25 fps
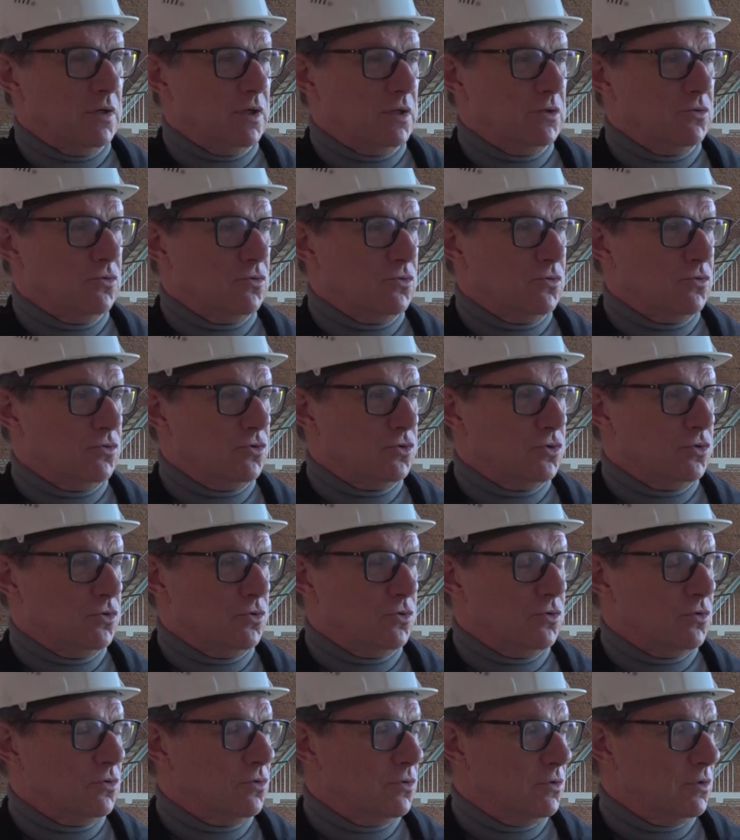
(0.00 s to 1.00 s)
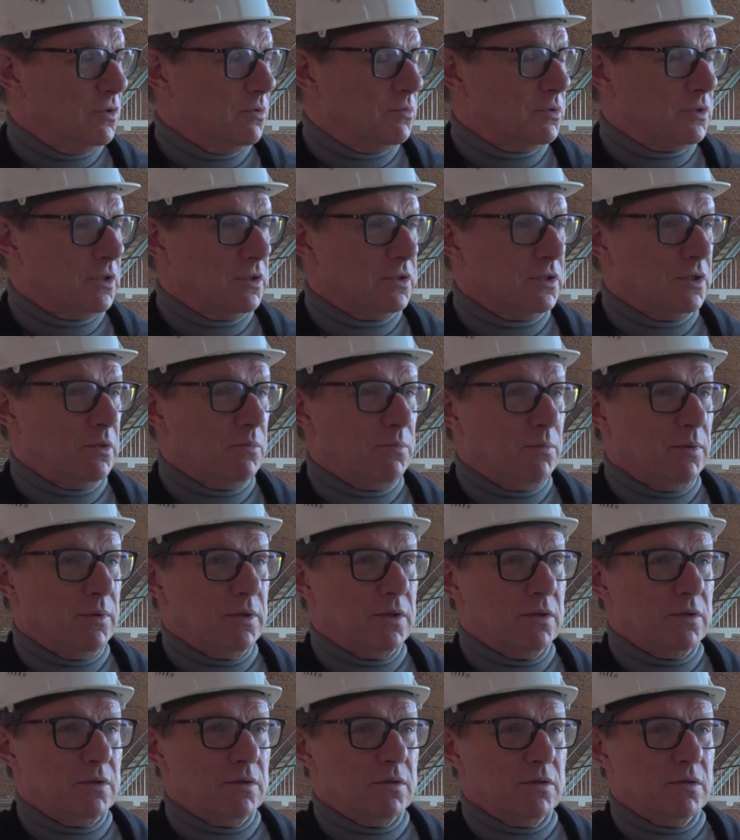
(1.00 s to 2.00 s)
Радует то, что нам сказал
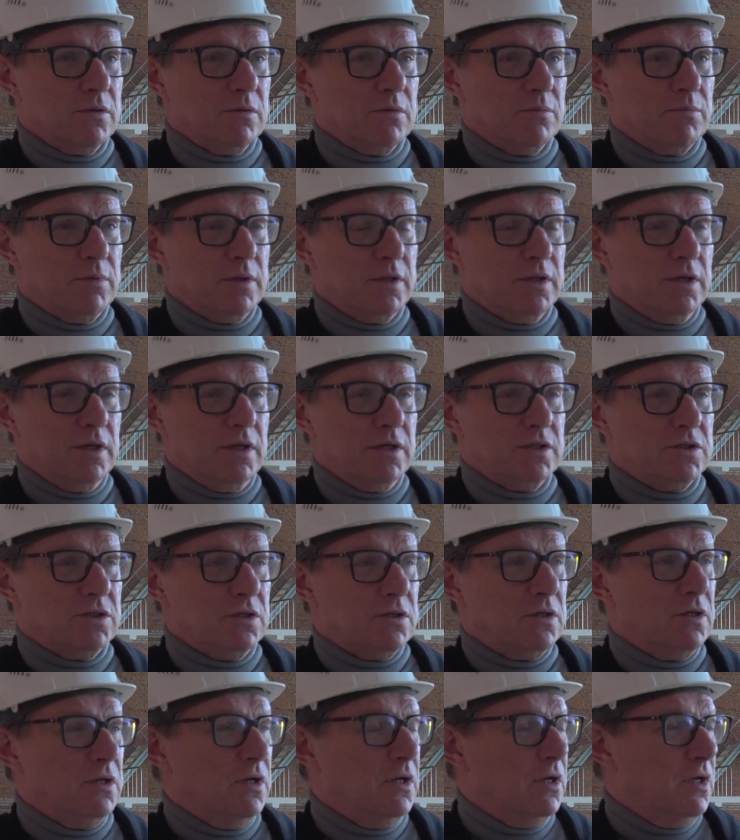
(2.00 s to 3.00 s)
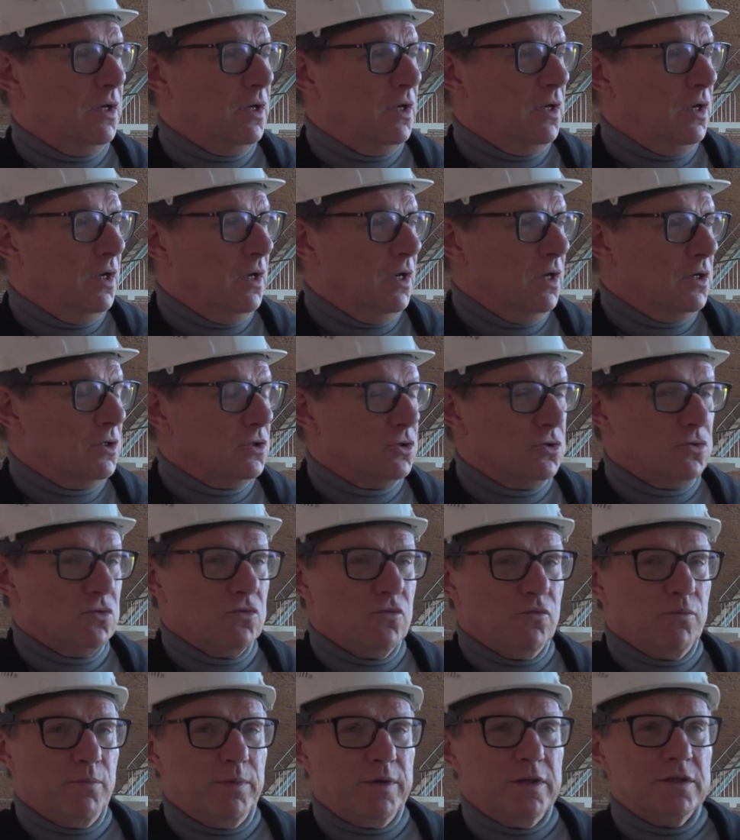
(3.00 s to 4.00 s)
э, подрядчик,
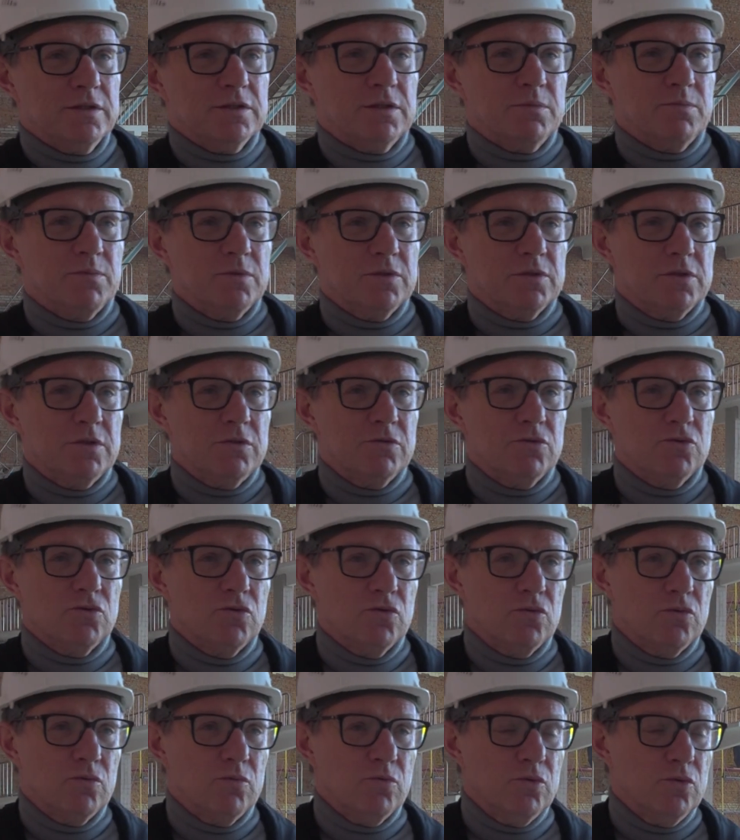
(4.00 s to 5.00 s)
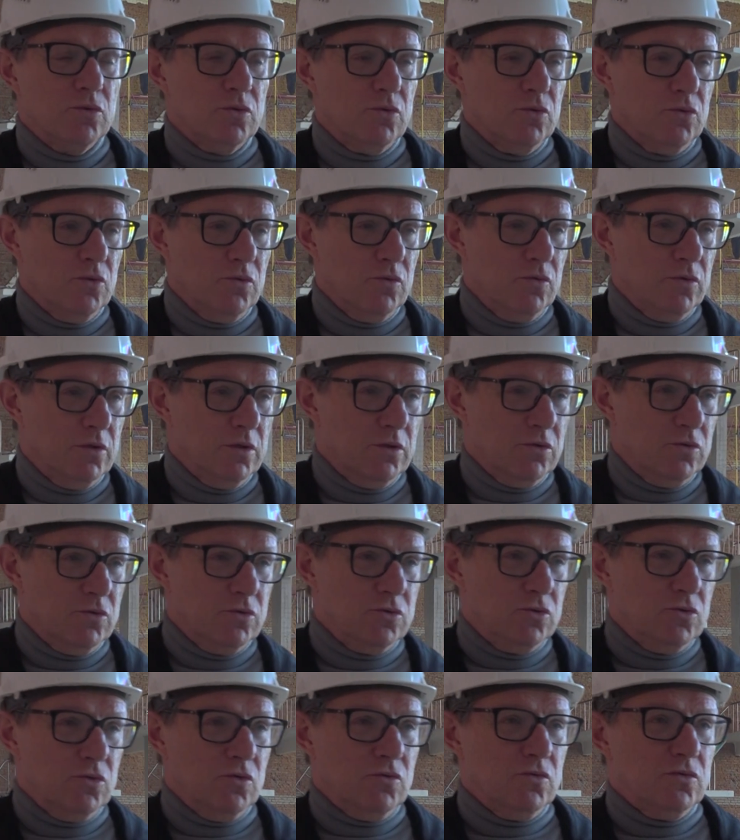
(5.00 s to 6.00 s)
что, в принципе, здесь все будет новое, то
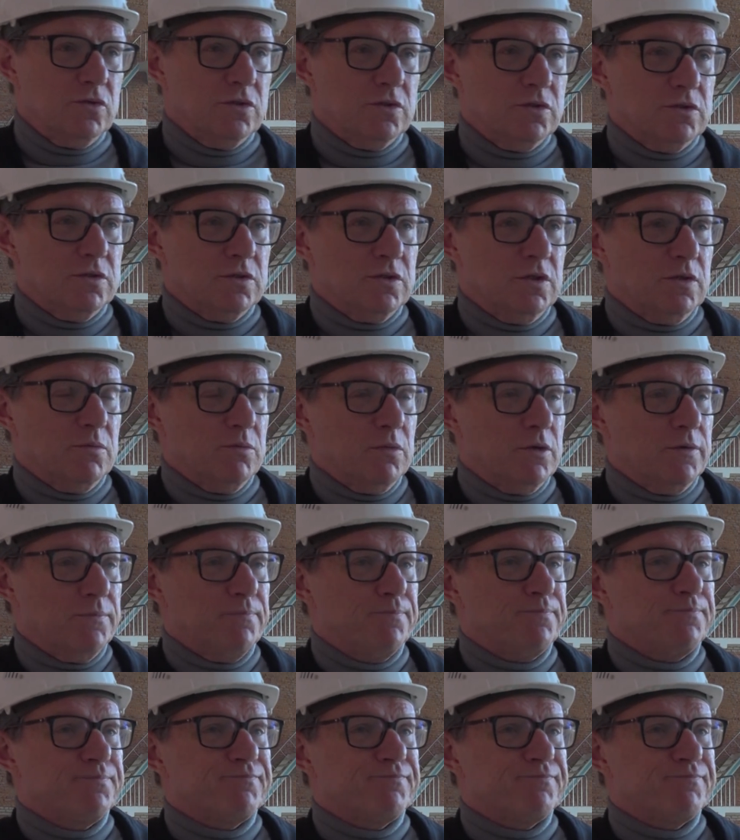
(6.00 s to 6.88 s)
есть новые системы